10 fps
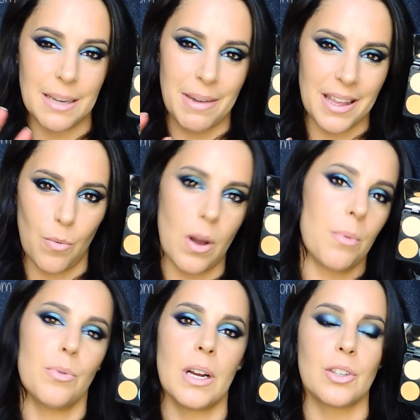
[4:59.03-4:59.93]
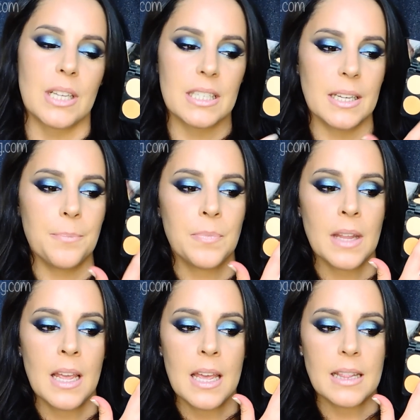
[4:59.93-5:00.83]
yema de huevo, una cosa así.
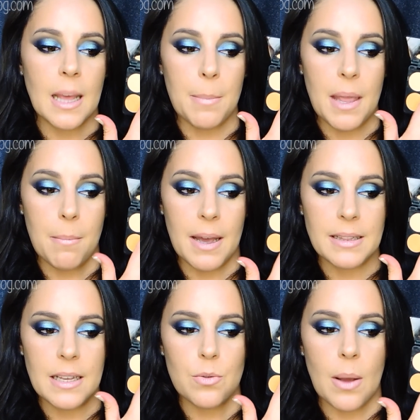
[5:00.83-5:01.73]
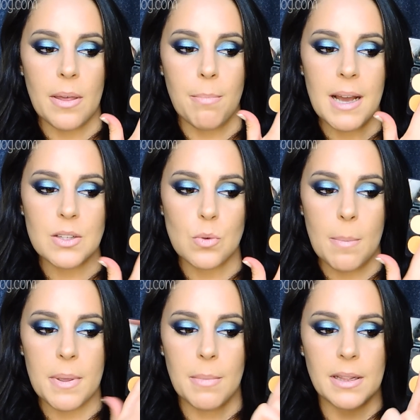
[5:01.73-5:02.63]
También mate, una vez más,
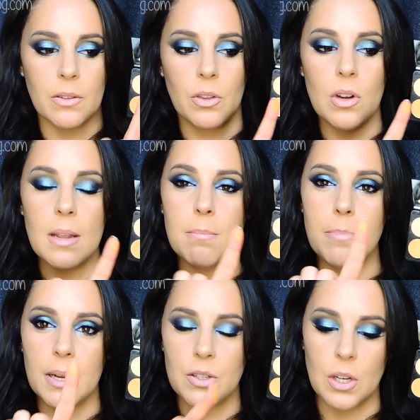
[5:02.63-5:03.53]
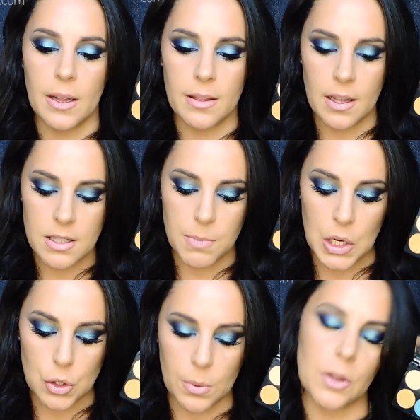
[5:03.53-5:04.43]
una pigmentación impresionante,
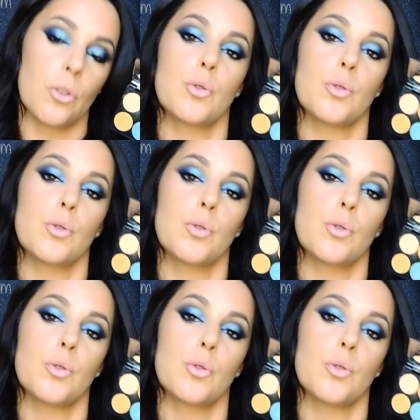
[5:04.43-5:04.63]
pero sobre todo